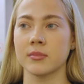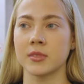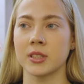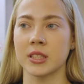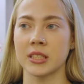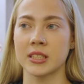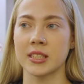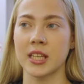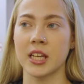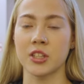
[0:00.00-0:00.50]

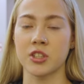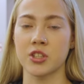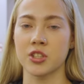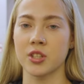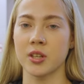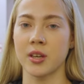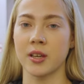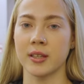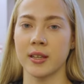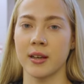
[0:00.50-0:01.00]

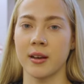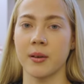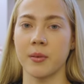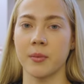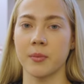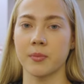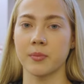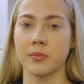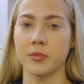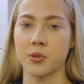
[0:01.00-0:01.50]
Достаточно она
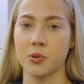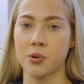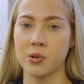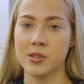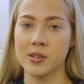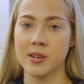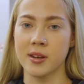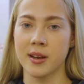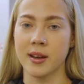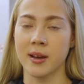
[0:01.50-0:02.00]

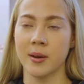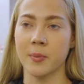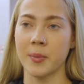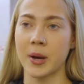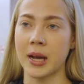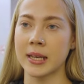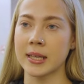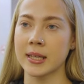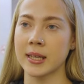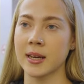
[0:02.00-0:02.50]
узенькая,
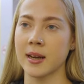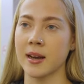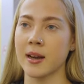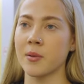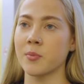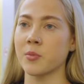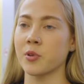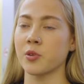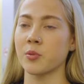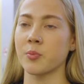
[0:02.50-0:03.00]

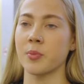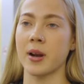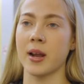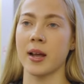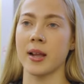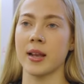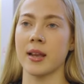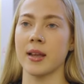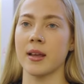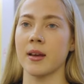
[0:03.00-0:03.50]
маленькая. Мы
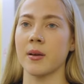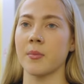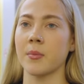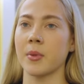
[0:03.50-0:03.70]
убрали